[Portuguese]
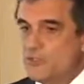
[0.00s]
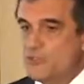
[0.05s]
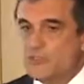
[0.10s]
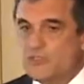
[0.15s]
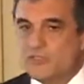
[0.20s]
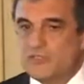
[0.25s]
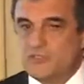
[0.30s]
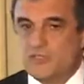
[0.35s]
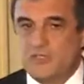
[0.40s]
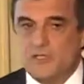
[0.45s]
da
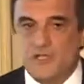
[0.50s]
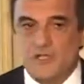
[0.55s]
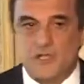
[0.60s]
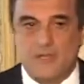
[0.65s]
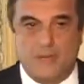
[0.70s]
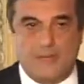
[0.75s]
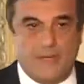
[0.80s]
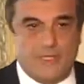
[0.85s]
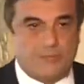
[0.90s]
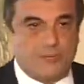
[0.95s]
Justiça,
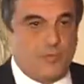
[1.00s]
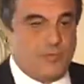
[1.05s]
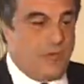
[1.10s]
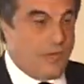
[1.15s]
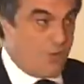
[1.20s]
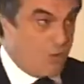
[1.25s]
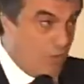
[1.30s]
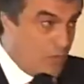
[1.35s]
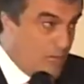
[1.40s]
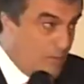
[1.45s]
mas por uma
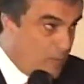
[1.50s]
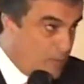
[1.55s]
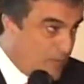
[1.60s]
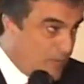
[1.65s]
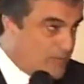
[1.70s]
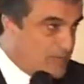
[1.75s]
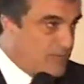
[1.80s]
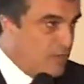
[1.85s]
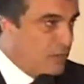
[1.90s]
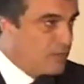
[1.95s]

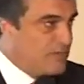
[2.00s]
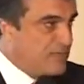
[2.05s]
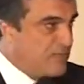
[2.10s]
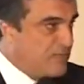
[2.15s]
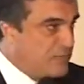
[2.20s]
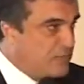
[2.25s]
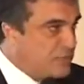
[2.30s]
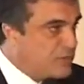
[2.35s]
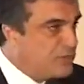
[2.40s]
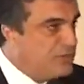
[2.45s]
colaboração do
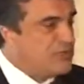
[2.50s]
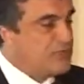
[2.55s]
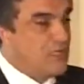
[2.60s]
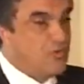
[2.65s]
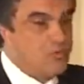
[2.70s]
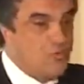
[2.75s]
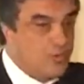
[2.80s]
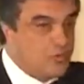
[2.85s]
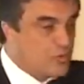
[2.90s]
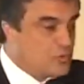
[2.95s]
Ministério da Justiça
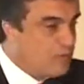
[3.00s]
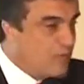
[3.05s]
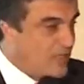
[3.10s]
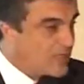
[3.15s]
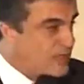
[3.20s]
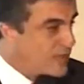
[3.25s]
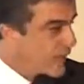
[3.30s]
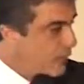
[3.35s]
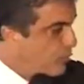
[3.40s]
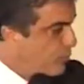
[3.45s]
com outros
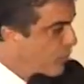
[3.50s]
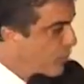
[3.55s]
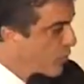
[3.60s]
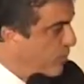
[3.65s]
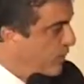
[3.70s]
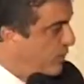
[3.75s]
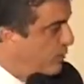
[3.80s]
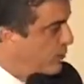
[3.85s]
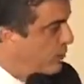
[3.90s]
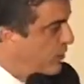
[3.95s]
parceiros
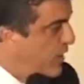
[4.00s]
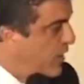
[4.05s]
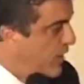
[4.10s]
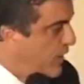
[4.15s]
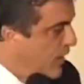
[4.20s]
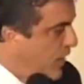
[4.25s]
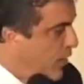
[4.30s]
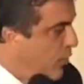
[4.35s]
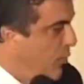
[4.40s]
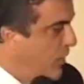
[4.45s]
públicos
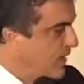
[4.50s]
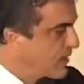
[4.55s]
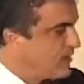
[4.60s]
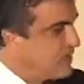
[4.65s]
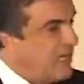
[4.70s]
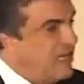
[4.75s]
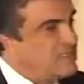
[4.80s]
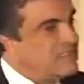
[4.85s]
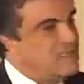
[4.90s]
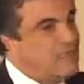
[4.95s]
e com
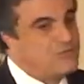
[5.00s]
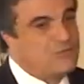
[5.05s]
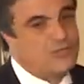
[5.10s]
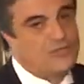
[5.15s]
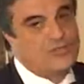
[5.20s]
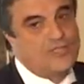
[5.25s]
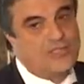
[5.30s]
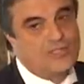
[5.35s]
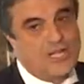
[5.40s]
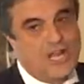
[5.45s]
entidades da
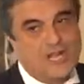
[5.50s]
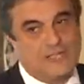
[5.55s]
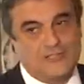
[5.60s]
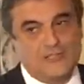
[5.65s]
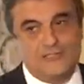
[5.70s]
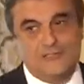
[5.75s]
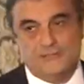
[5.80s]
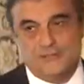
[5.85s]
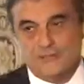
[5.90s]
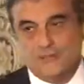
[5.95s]

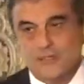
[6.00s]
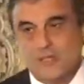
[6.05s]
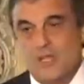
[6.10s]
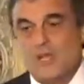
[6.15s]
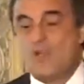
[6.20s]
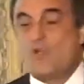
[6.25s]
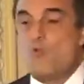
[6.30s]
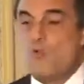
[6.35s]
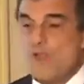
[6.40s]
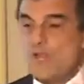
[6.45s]
sociedade civil.
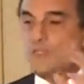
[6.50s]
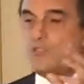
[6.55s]
Com